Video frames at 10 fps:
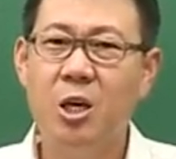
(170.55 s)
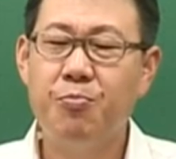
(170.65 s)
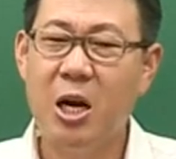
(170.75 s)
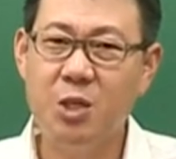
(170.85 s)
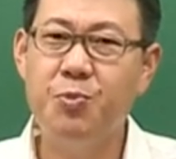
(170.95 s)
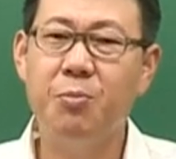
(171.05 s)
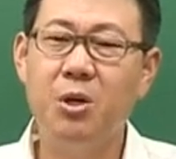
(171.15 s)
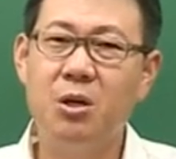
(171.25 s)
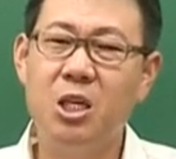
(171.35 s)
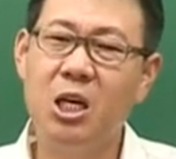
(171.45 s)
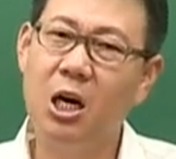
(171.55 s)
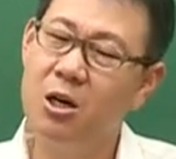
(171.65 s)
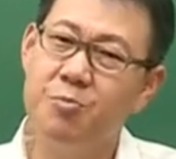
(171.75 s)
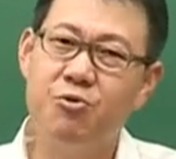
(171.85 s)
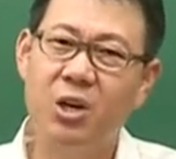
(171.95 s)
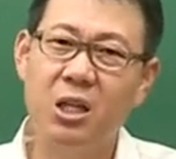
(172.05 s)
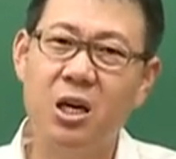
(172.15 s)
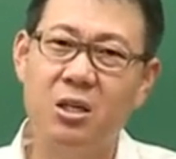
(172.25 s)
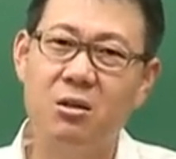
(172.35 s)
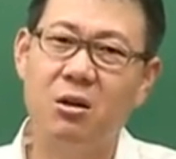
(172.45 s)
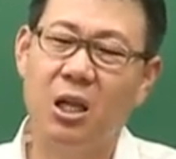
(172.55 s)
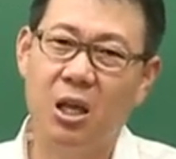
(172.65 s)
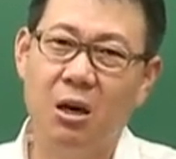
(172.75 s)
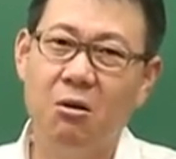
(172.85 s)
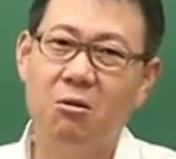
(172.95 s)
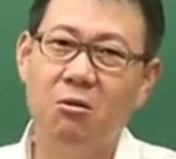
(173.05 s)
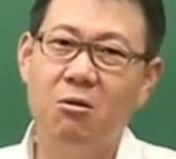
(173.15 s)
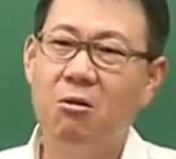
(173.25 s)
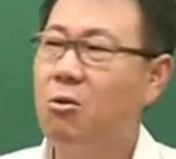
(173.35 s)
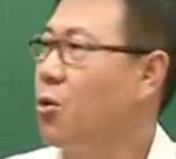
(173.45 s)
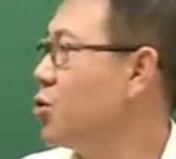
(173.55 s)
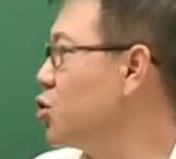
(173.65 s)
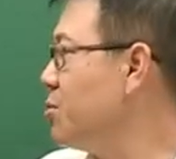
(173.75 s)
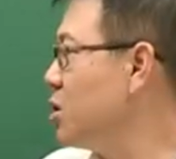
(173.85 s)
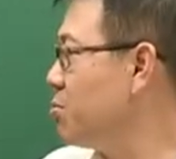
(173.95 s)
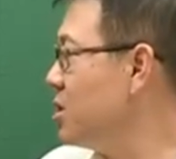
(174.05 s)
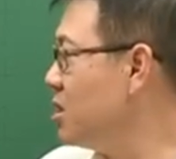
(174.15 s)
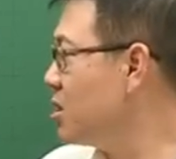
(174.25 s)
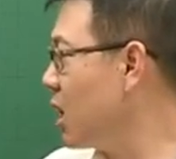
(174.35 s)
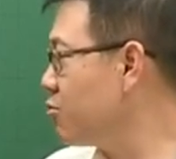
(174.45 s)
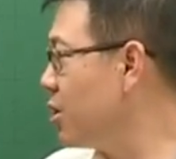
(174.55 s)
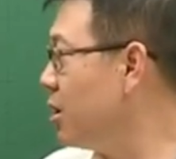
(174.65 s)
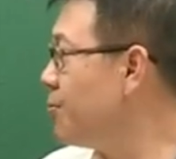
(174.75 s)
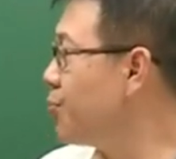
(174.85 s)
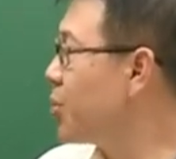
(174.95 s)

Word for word: 80점 넘기가 거의 불가능했을 것 같아요. 그런 점이 좀 있는 것 같고요.